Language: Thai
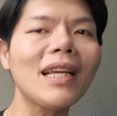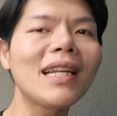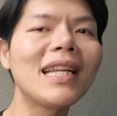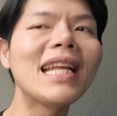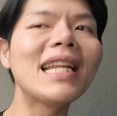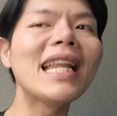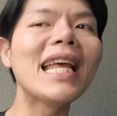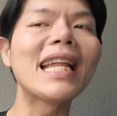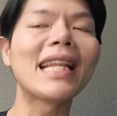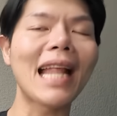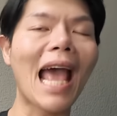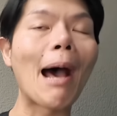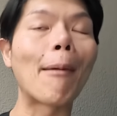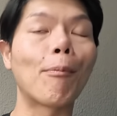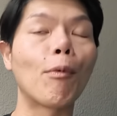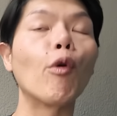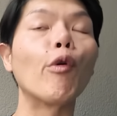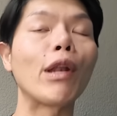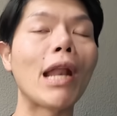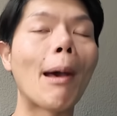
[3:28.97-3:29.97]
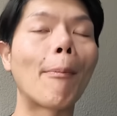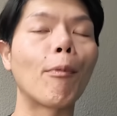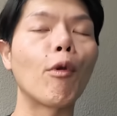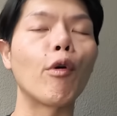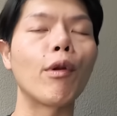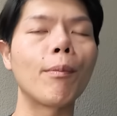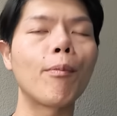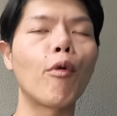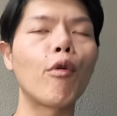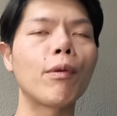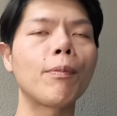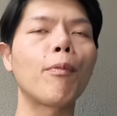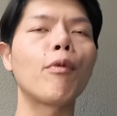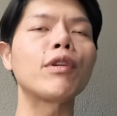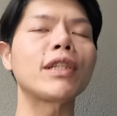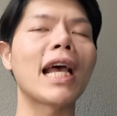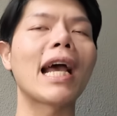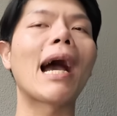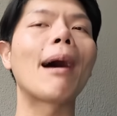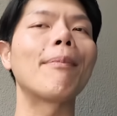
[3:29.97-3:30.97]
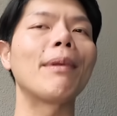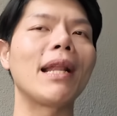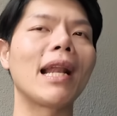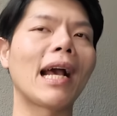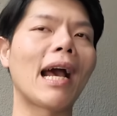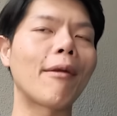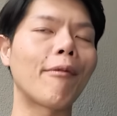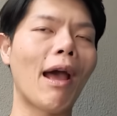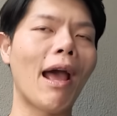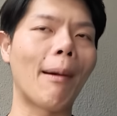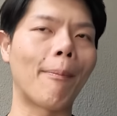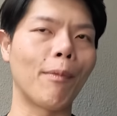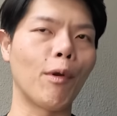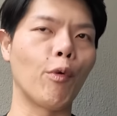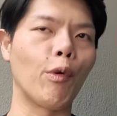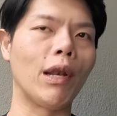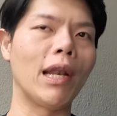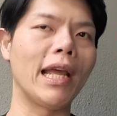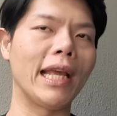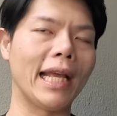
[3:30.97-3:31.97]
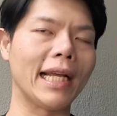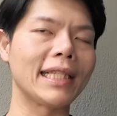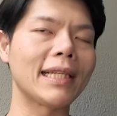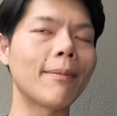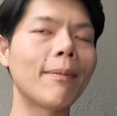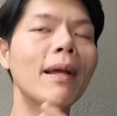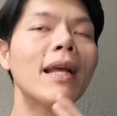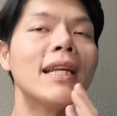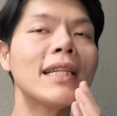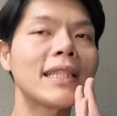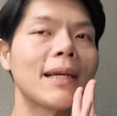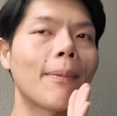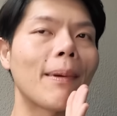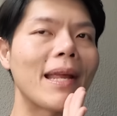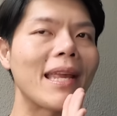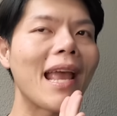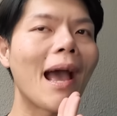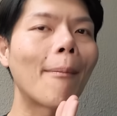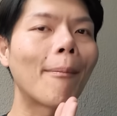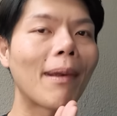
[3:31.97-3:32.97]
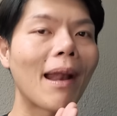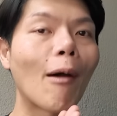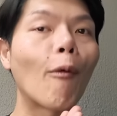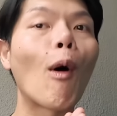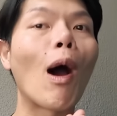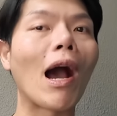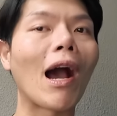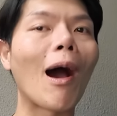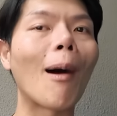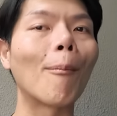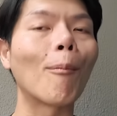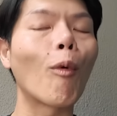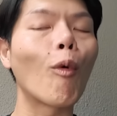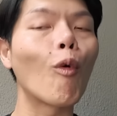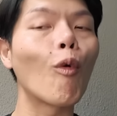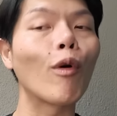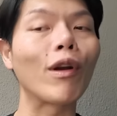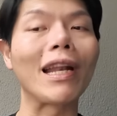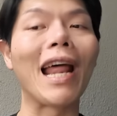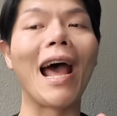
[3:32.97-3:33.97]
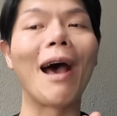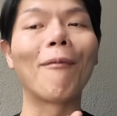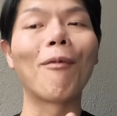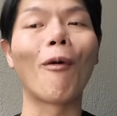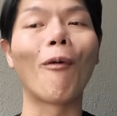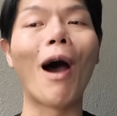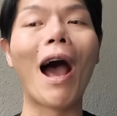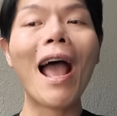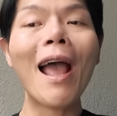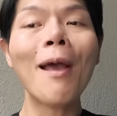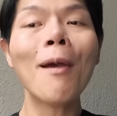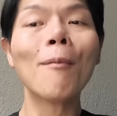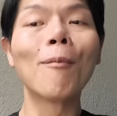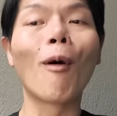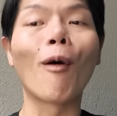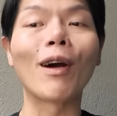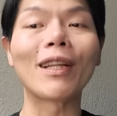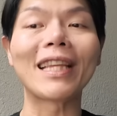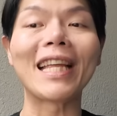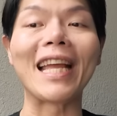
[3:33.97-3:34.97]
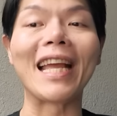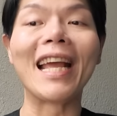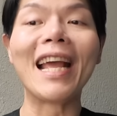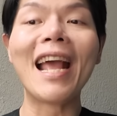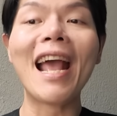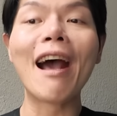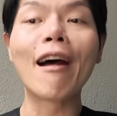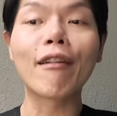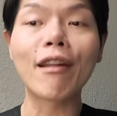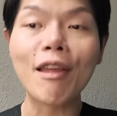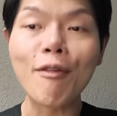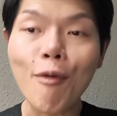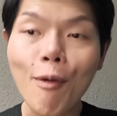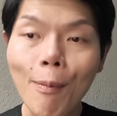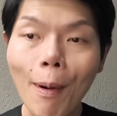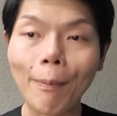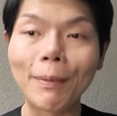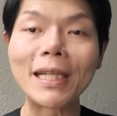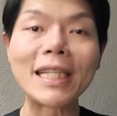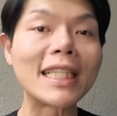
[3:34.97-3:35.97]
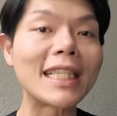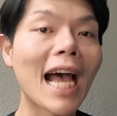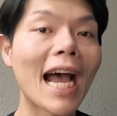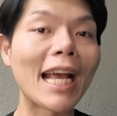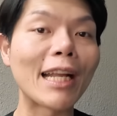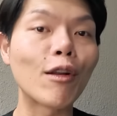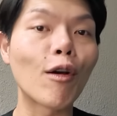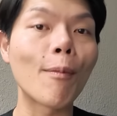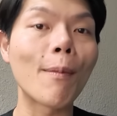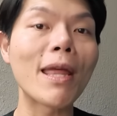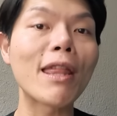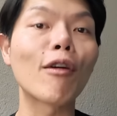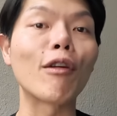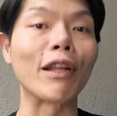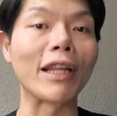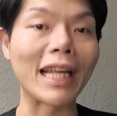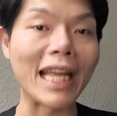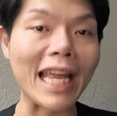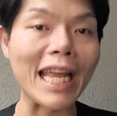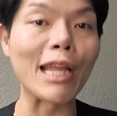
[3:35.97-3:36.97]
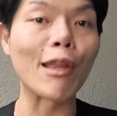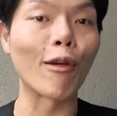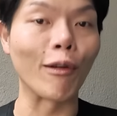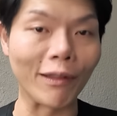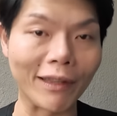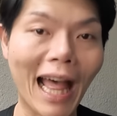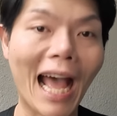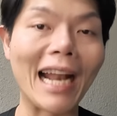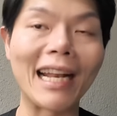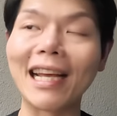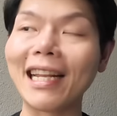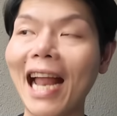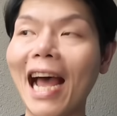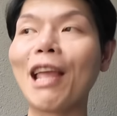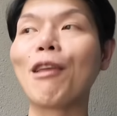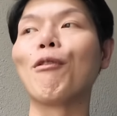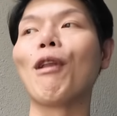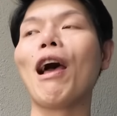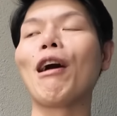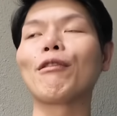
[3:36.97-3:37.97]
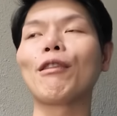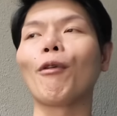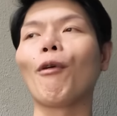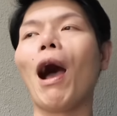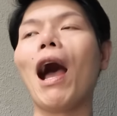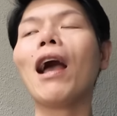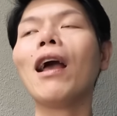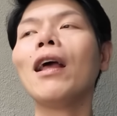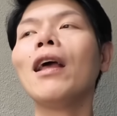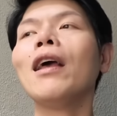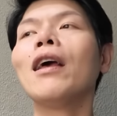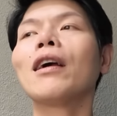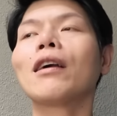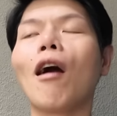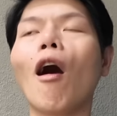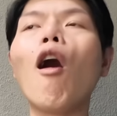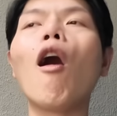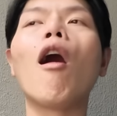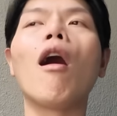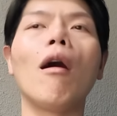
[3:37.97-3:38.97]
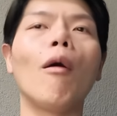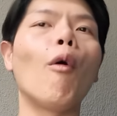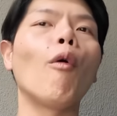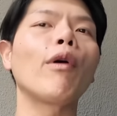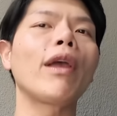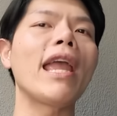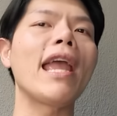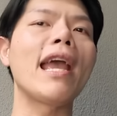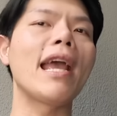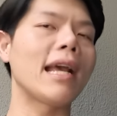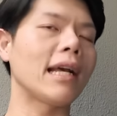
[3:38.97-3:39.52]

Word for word: นิดๆแอบลุ้นพูดใช้คำนี้แล้วกันว่าแอบลุ้นอะไรเงี้ยจะพยายามระวังคำพูดนะเพราะว่าปกติรีวิวแบบจริงใจโดยไม่สนแตะใดๆอยู่แล้วแต่ว่าก็โอเค